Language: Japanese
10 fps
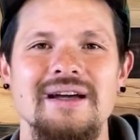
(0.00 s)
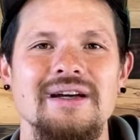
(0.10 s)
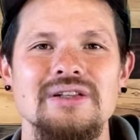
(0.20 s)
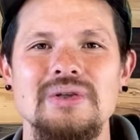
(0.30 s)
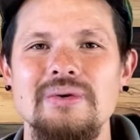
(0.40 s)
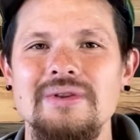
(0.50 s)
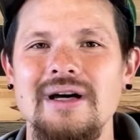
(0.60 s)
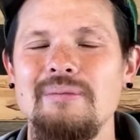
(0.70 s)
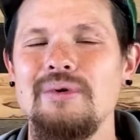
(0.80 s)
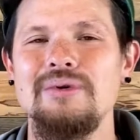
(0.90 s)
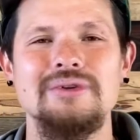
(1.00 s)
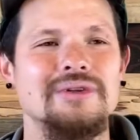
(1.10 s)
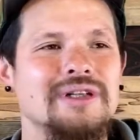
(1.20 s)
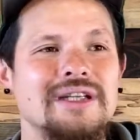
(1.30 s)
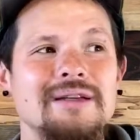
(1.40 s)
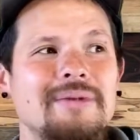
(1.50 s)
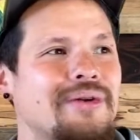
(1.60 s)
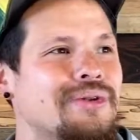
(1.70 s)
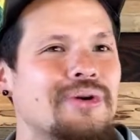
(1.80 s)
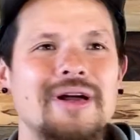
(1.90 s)
そんなもう本当に今
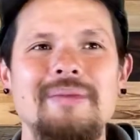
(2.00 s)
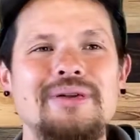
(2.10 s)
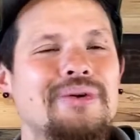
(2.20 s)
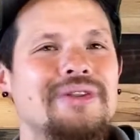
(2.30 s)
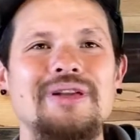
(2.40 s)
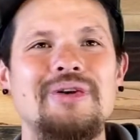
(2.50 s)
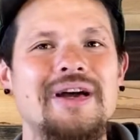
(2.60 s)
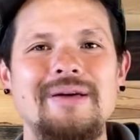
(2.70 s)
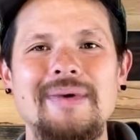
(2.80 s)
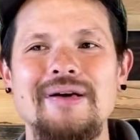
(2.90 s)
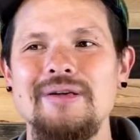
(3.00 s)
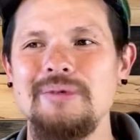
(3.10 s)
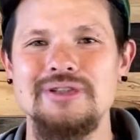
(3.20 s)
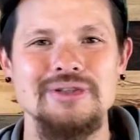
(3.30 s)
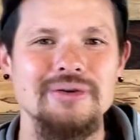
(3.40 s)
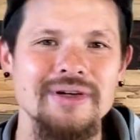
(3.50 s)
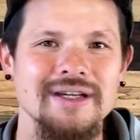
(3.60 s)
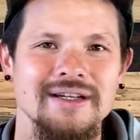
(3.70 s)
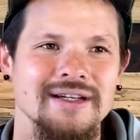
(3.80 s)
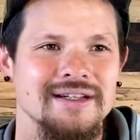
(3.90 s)
のドラマ、どんなドラマよりもすごい、
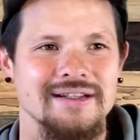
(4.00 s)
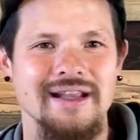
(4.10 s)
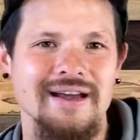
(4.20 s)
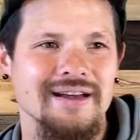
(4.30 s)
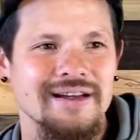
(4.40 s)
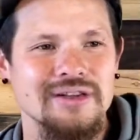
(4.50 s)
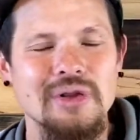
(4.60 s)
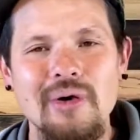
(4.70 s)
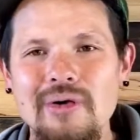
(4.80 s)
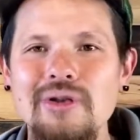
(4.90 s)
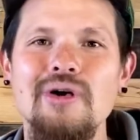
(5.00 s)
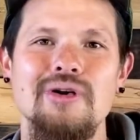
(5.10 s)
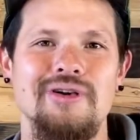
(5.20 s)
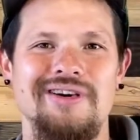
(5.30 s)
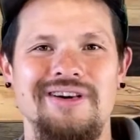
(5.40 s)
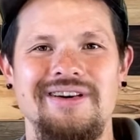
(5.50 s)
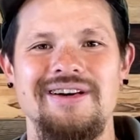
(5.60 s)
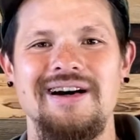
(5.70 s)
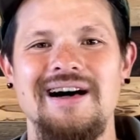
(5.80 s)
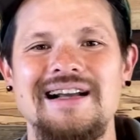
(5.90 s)
ね、ドロドロの
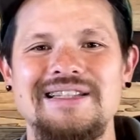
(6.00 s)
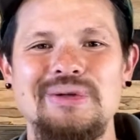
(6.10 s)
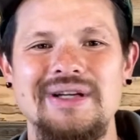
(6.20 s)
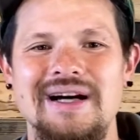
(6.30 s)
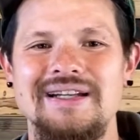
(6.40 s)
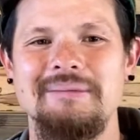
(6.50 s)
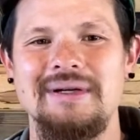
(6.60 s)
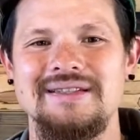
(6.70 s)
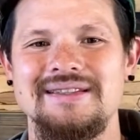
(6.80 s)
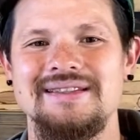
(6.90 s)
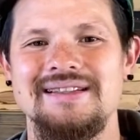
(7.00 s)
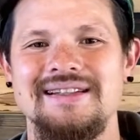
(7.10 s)
争いがあります。